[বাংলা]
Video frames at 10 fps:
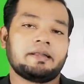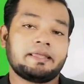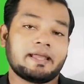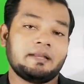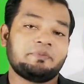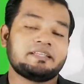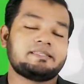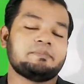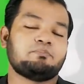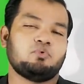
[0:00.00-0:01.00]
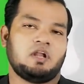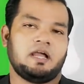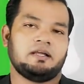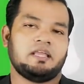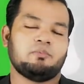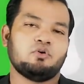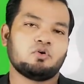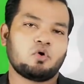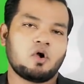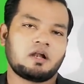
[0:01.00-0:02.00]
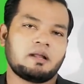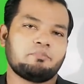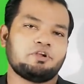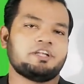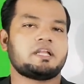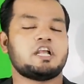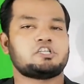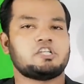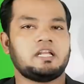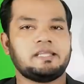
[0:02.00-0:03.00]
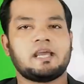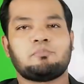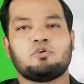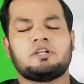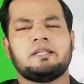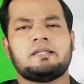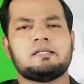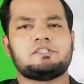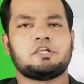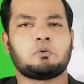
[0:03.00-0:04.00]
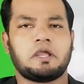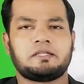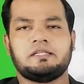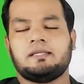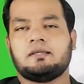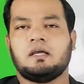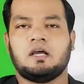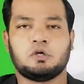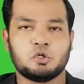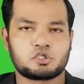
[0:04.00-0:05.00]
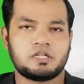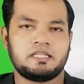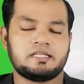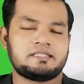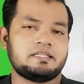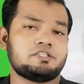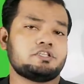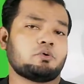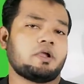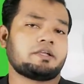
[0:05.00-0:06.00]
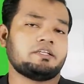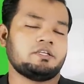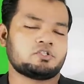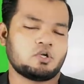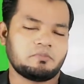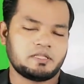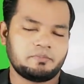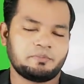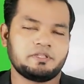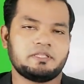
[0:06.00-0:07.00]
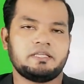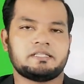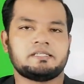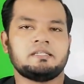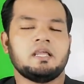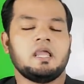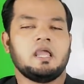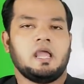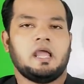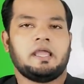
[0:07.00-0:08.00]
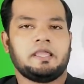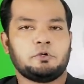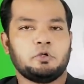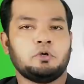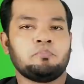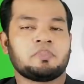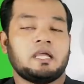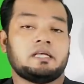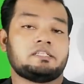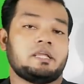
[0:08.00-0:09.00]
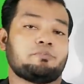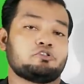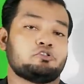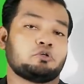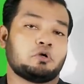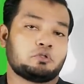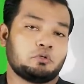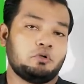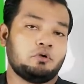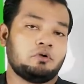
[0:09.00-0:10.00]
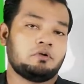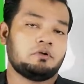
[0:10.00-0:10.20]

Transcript: রিক্যালিব্রিসি পুলাং এবং কোয়ালালামপুর ইন্টারন্যাশনাল এয়ারপোর্টের যে কয়েকটি ঘোষণা দিয়েছেন যে কয়েকটি সংবাদ বিবৃতি দিয়েছেন এইগুলো যে পর্যন্ত কতগুলো